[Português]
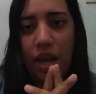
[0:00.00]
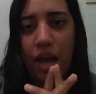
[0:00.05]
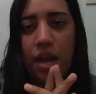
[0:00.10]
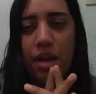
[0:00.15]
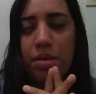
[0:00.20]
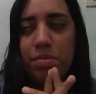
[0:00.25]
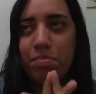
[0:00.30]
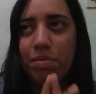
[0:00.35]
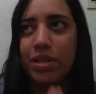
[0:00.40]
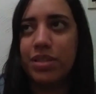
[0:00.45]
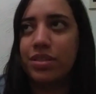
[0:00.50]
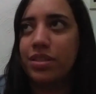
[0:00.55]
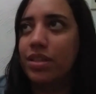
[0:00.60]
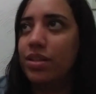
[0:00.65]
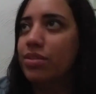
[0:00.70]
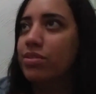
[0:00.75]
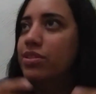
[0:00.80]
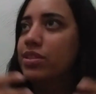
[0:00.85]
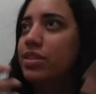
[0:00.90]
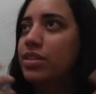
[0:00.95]
Em
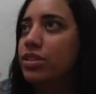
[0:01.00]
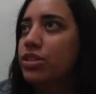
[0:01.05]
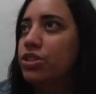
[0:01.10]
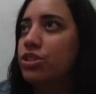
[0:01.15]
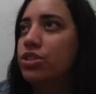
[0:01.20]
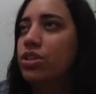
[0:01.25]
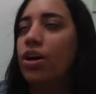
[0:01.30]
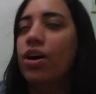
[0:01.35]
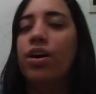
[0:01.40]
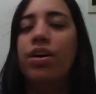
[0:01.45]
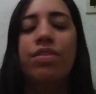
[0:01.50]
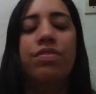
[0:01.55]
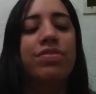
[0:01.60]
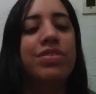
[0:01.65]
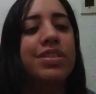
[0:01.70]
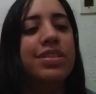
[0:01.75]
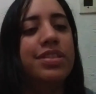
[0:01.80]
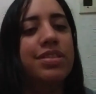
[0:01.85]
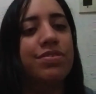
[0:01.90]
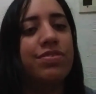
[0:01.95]
Marcel, dia chove,
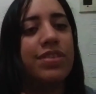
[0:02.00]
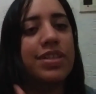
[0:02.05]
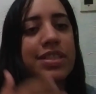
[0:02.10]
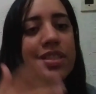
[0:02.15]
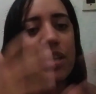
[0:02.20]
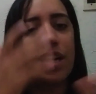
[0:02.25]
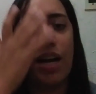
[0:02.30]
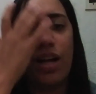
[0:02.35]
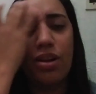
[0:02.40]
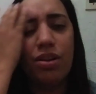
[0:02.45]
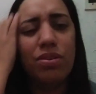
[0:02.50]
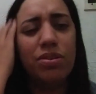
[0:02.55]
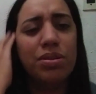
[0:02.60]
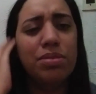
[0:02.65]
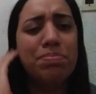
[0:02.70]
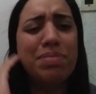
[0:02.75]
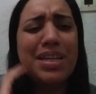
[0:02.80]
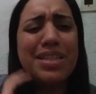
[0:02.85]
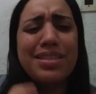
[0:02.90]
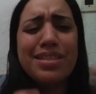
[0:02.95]
dia faz
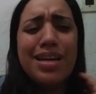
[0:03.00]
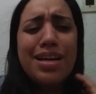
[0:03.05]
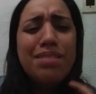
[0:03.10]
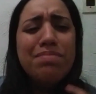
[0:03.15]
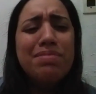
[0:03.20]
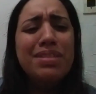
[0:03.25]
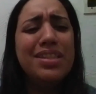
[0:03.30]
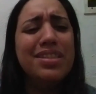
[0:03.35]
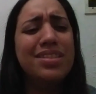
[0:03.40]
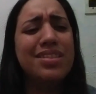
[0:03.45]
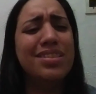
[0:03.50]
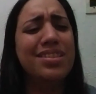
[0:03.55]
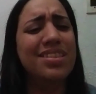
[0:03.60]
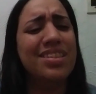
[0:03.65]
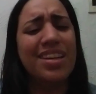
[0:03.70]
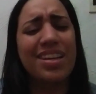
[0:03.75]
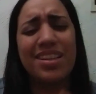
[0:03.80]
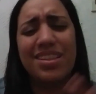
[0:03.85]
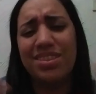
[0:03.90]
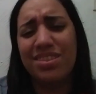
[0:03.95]
calor, basicamente
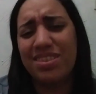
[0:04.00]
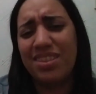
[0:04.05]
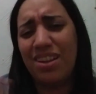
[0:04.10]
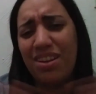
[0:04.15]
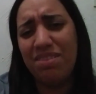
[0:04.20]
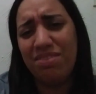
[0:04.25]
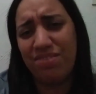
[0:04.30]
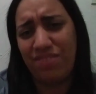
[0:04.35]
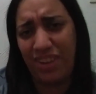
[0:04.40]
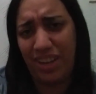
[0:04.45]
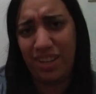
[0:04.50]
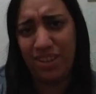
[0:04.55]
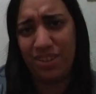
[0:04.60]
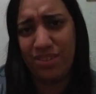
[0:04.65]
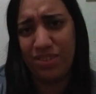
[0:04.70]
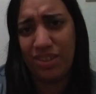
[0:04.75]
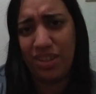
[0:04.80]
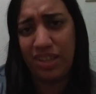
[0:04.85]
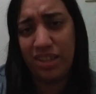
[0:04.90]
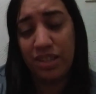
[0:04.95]
aqui não tem inverno,
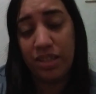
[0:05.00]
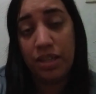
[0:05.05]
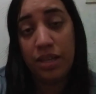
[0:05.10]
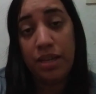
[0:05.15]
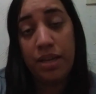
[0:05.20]
né?